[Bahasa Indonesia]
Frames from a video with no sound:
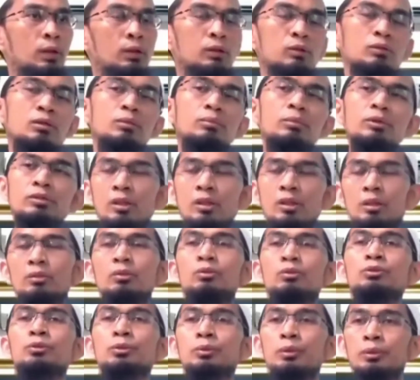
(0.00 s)
itu sampai saya
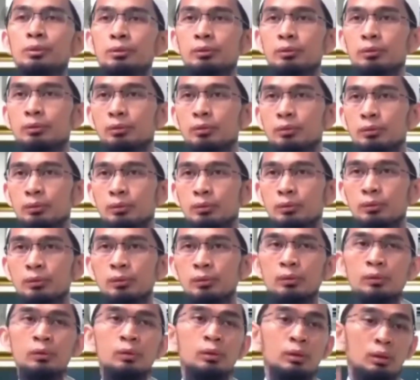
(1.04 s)
tunjuk gitu
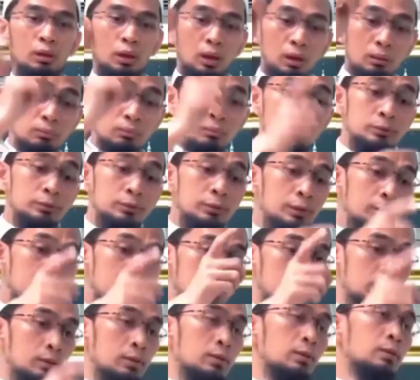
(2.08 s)
kamu
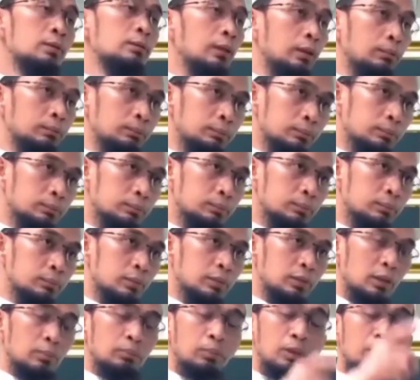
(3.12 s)
tidak dihisap
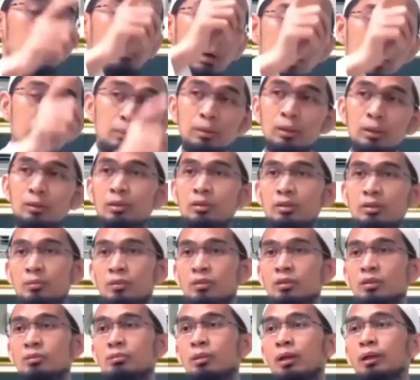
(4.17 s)
sampai malam ini masih
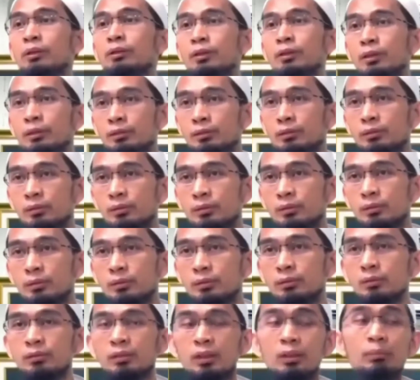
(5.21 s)
bisa baca
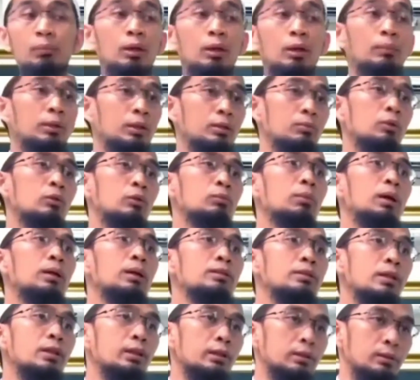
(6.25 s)
saya malam ini belum
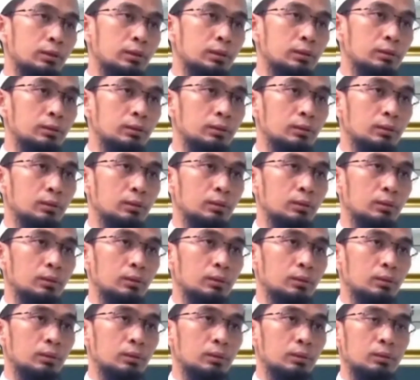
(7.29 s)
baca gitu kan
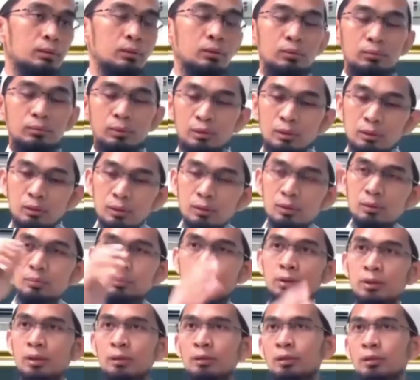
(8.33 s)
kemudian kita
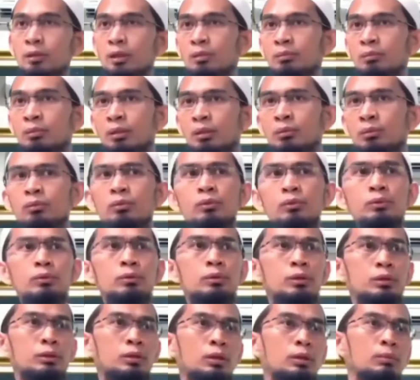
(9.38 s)
tepikan kita ambil
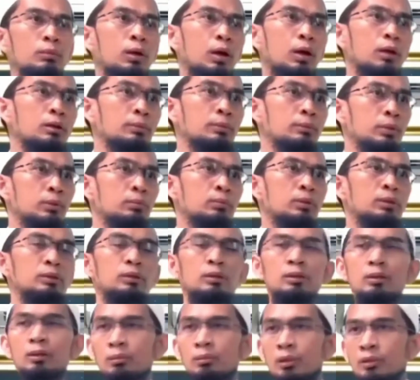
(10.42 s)
wudhu kita menghadap kiblat
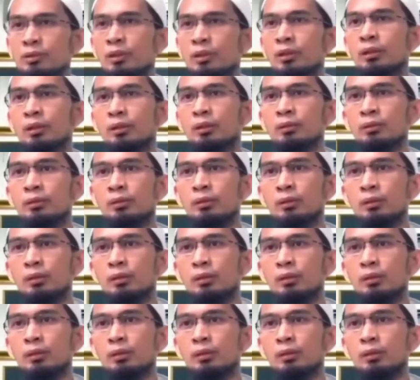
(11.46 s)
kita bacakan